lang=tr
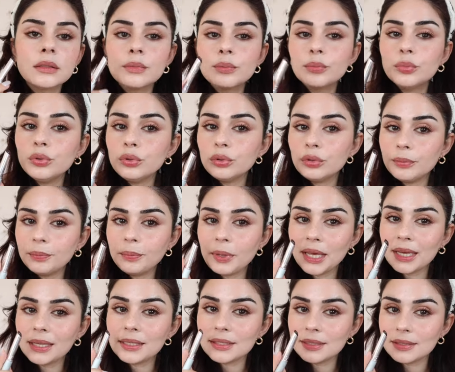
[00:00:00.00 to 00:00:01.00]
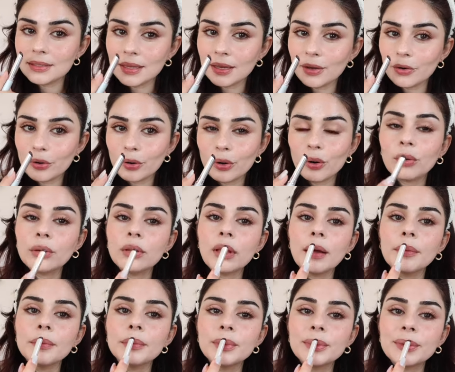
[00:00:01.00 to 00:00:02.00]
bu ürün pek size göre
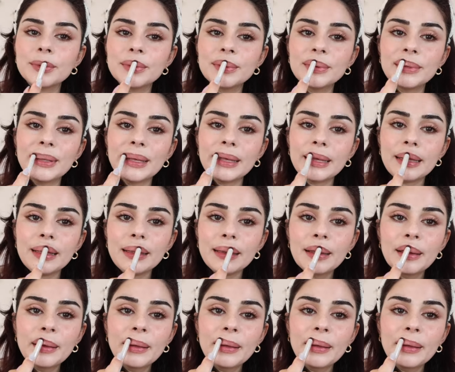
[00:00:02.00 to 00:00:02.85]
olan bir ürün değil.